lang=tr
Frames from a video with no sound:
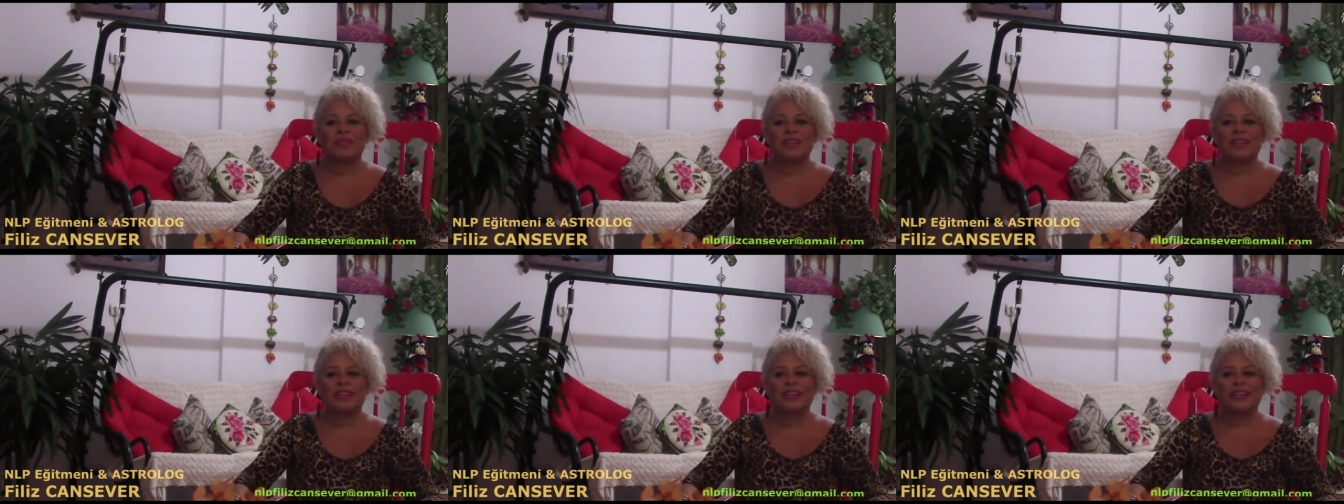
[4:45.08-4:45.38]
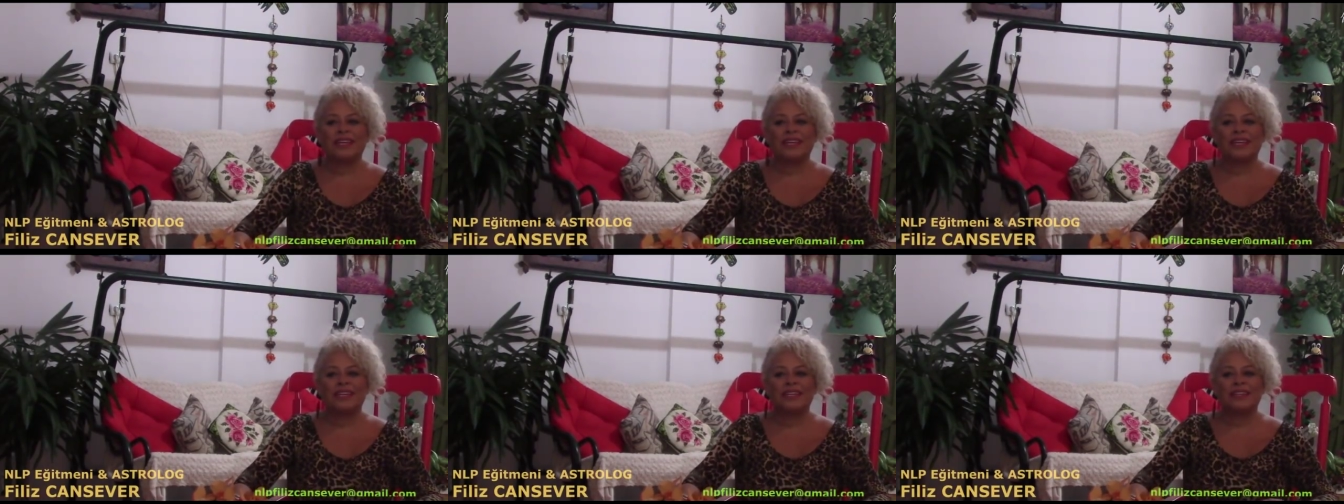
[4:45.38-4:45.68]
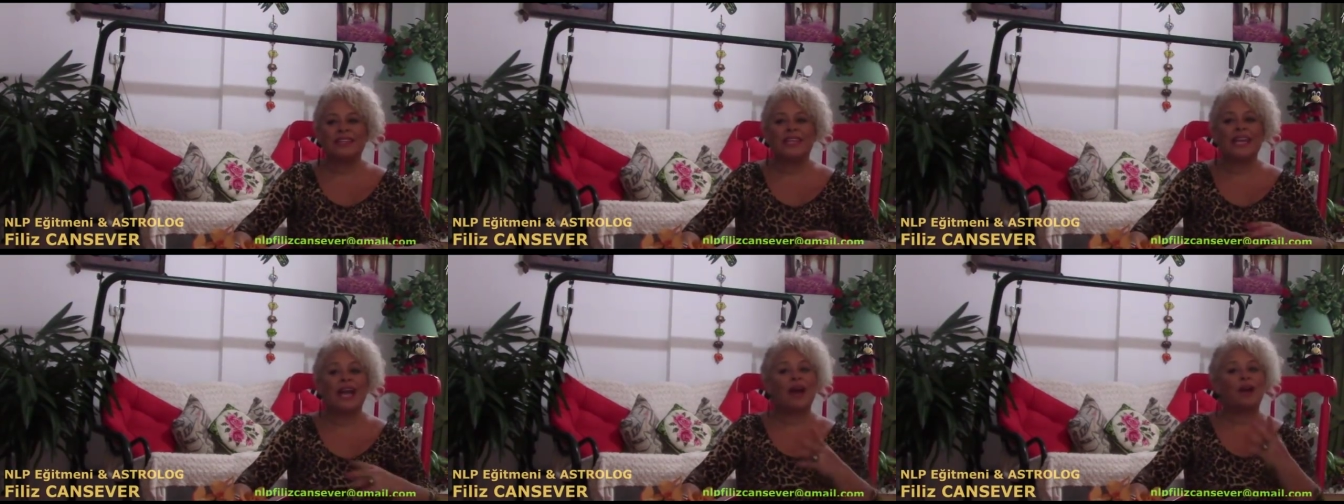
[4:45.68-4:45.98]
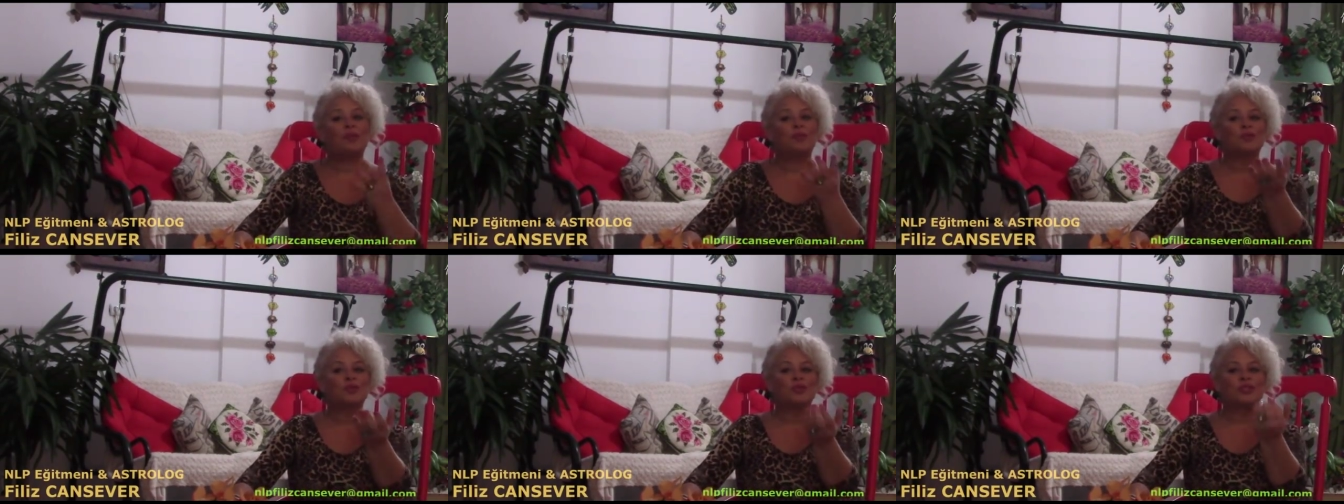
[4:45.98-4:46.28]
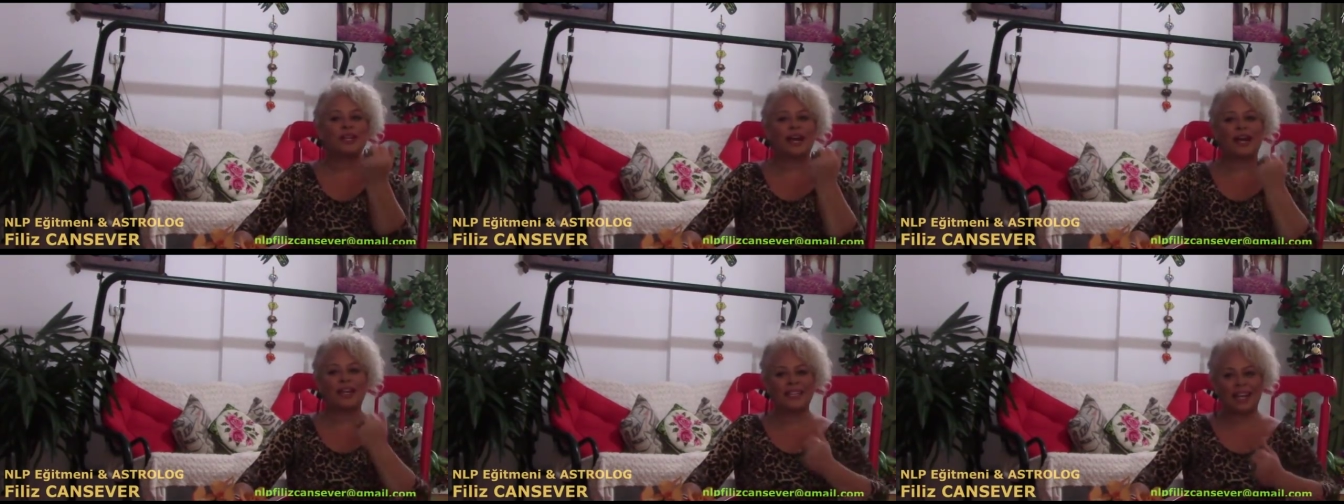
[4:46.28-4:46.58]
e, diğer
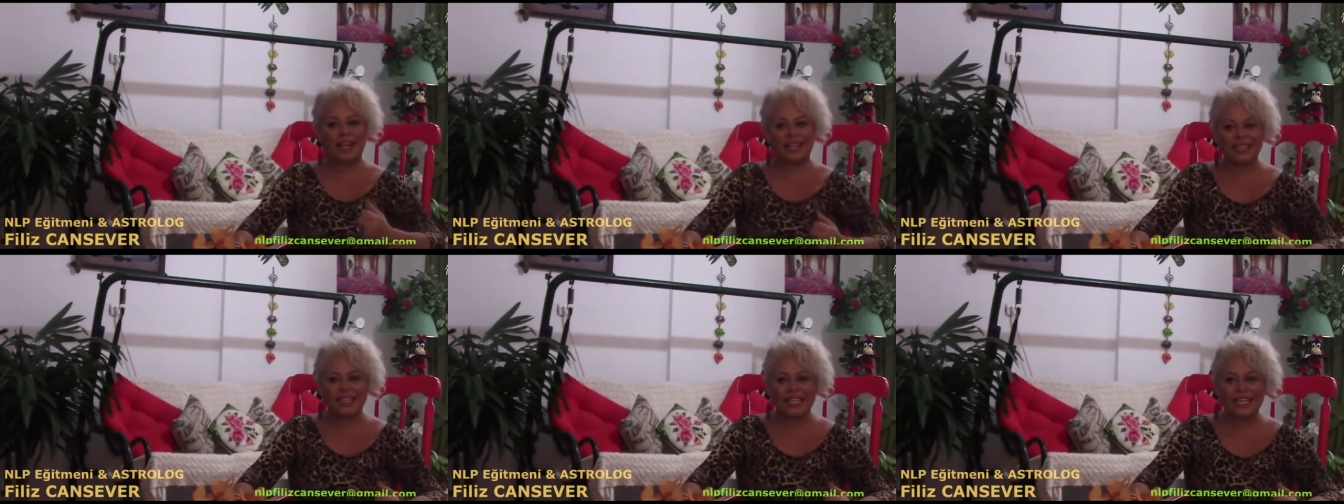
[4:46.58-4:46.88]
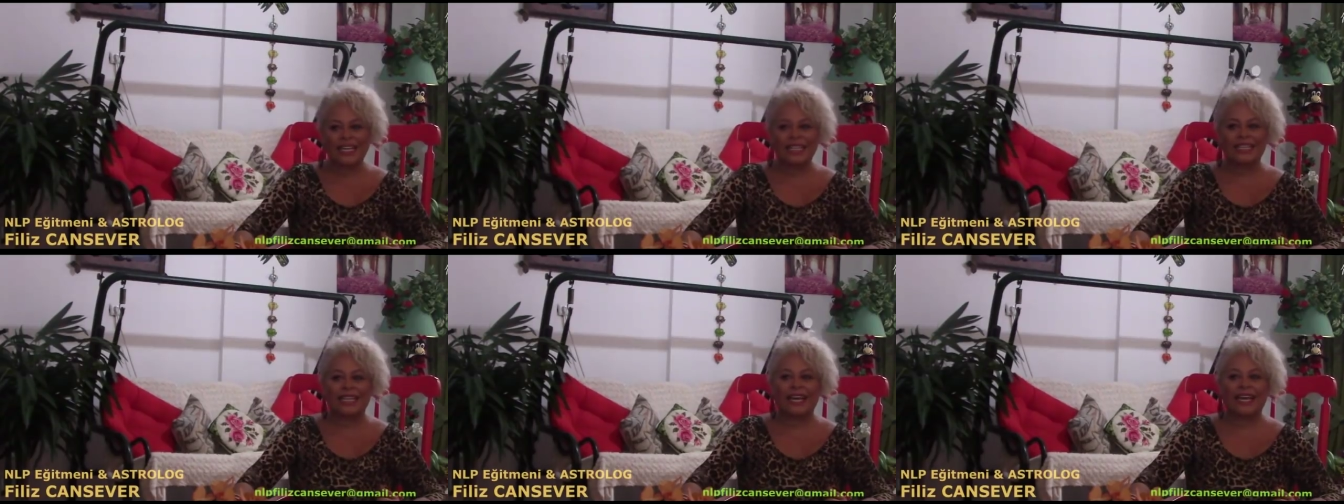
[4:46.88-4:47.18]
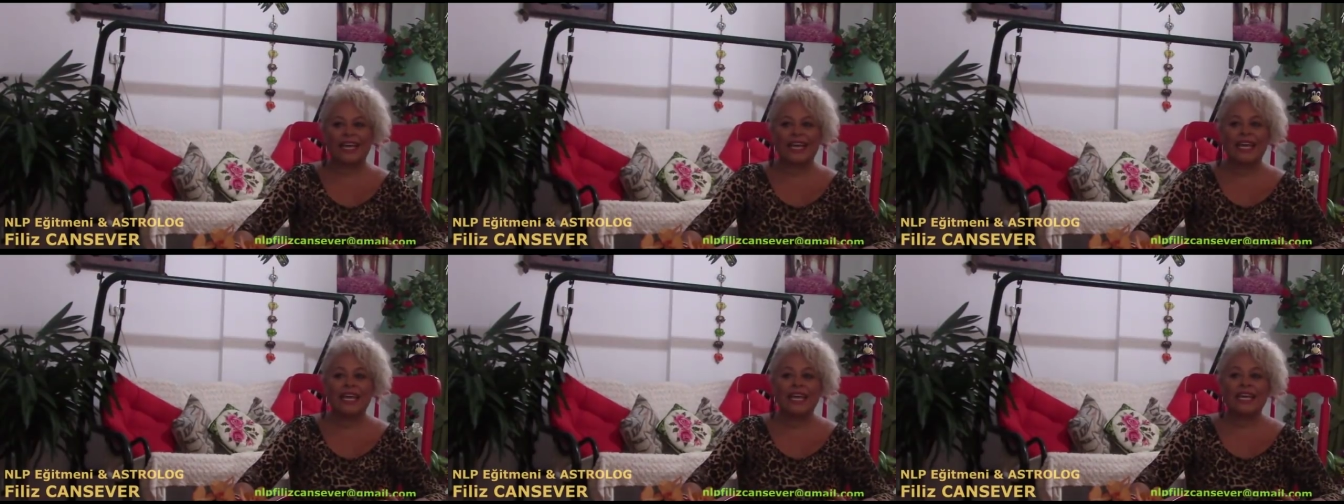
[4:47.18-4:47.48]
burçlardan değil de